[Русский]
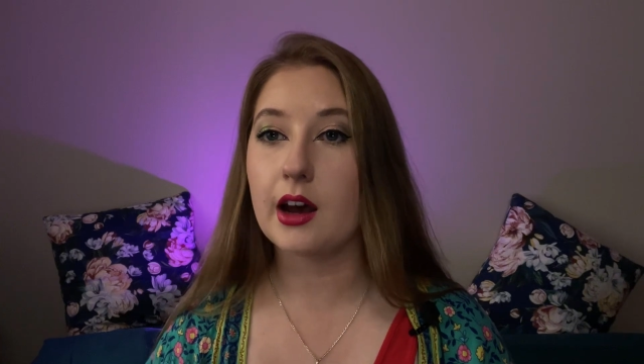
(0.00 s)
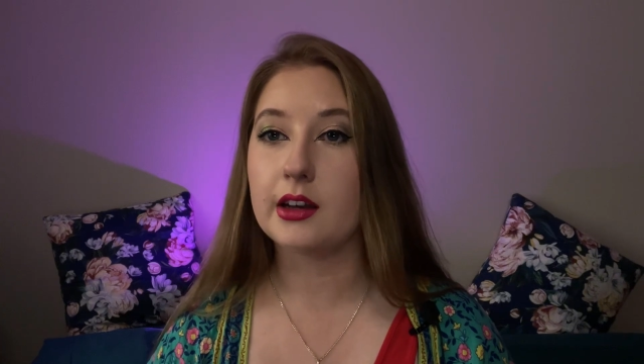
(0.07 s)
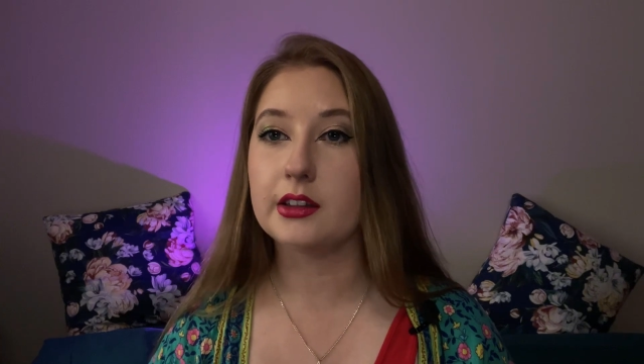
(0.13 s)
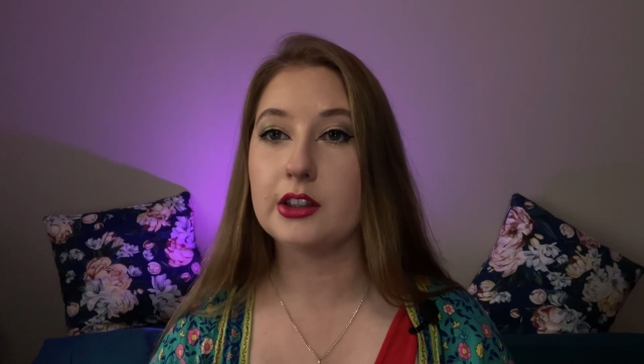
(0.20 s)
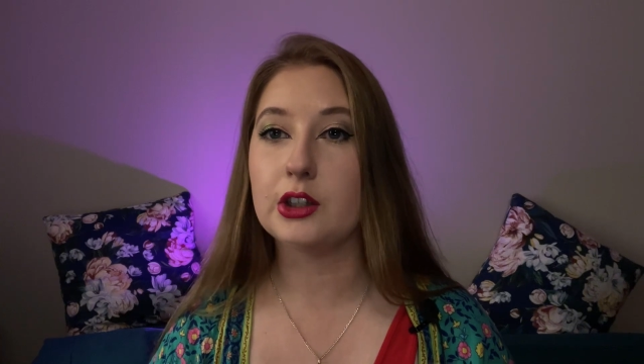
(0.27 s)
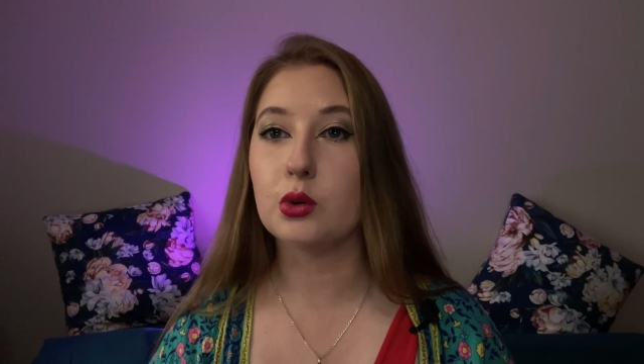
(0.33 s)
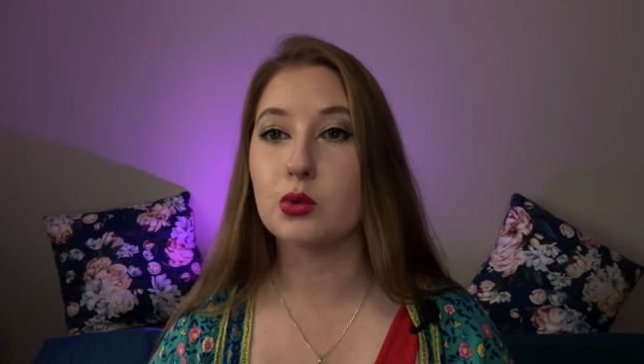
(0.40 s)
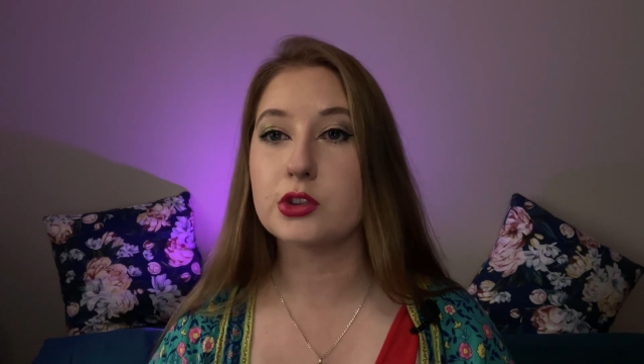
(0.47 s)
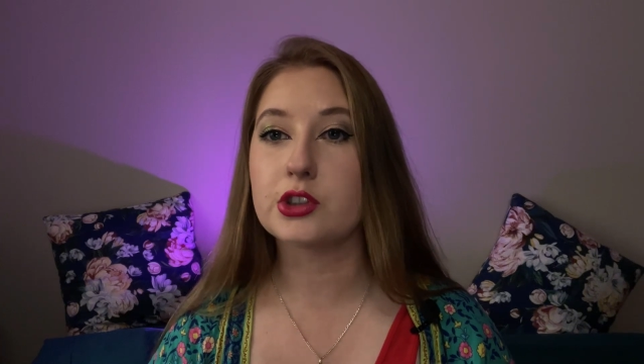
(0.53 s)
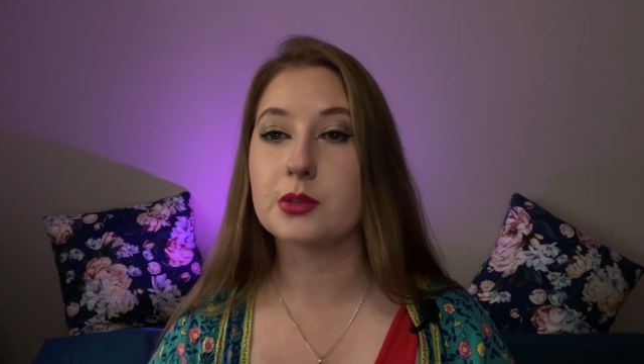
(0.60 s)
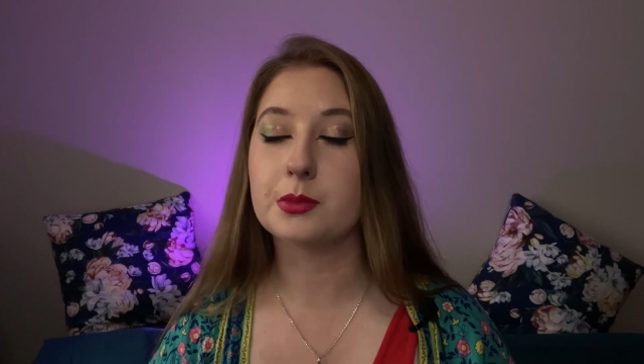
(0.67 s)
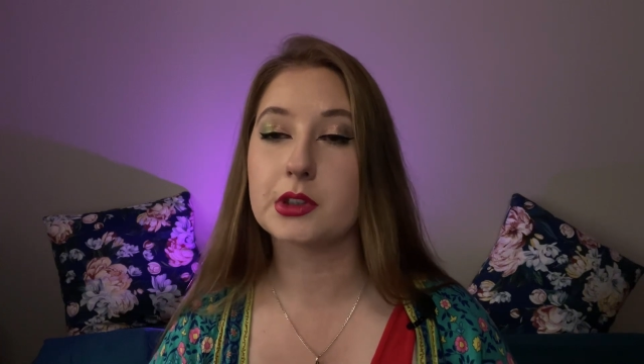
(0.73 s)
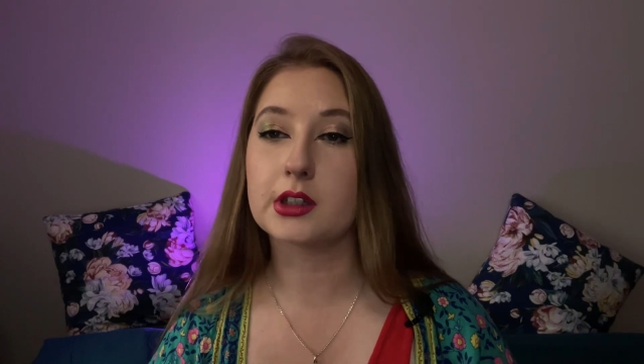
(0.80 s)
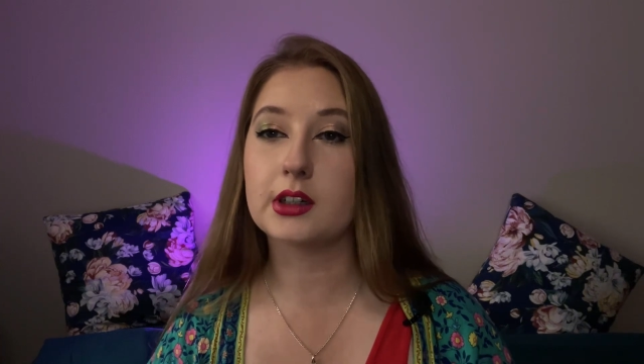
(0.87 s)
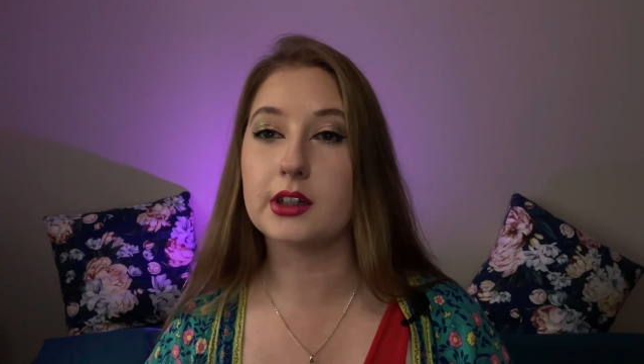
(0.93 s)
они очень
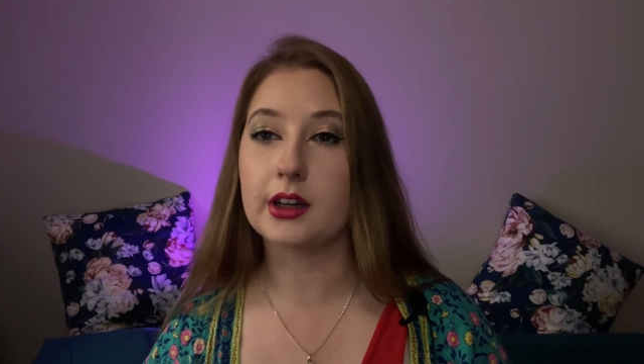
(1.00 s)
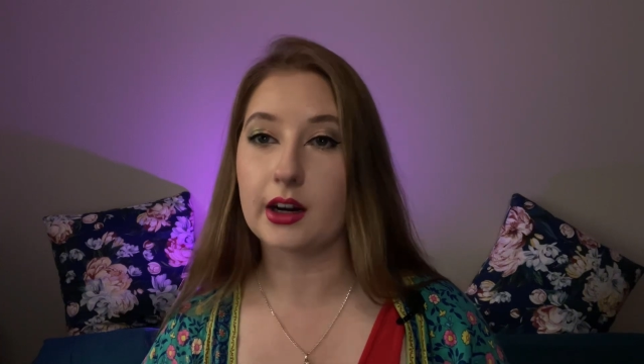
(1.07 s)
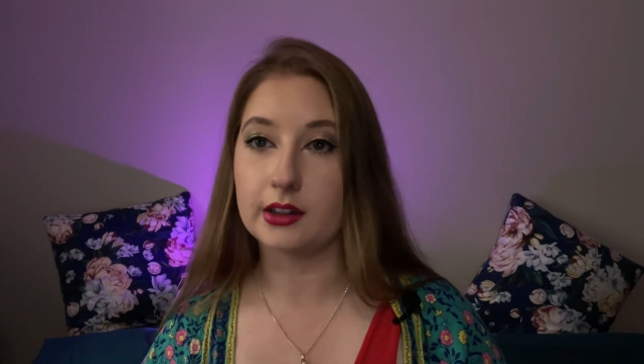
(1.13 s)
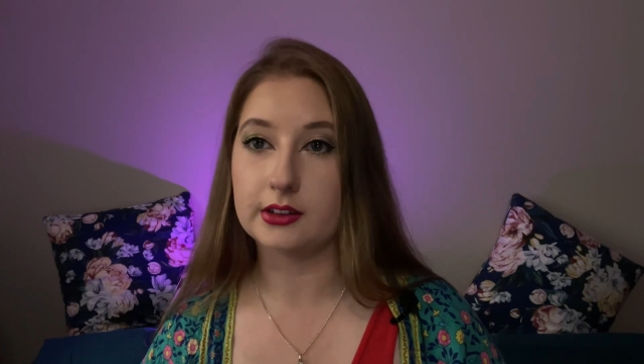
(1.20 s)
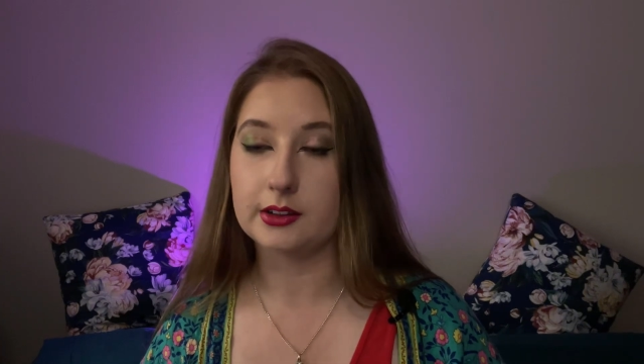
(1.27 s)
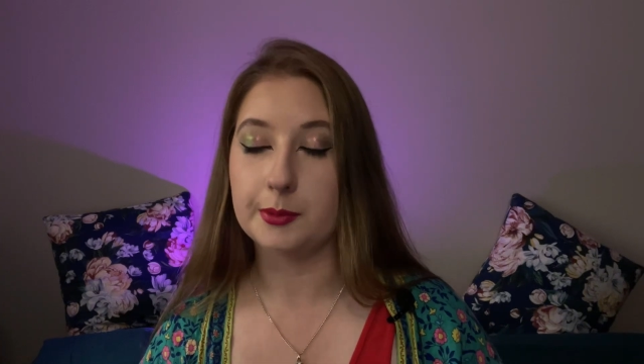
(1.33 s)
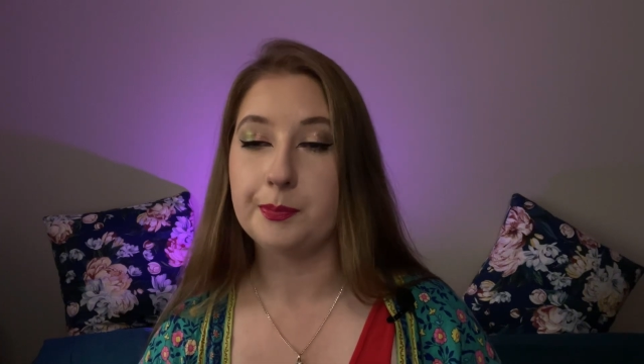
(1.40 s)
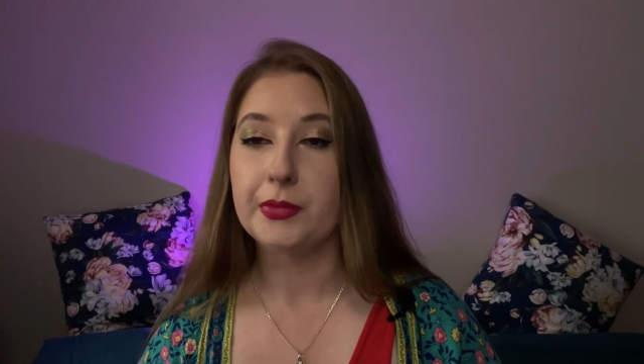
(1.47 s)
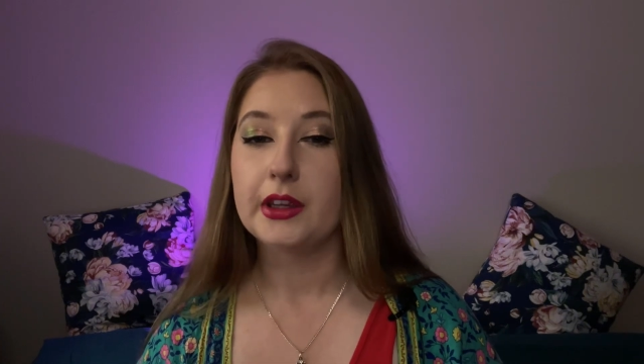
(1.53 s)
многогранны.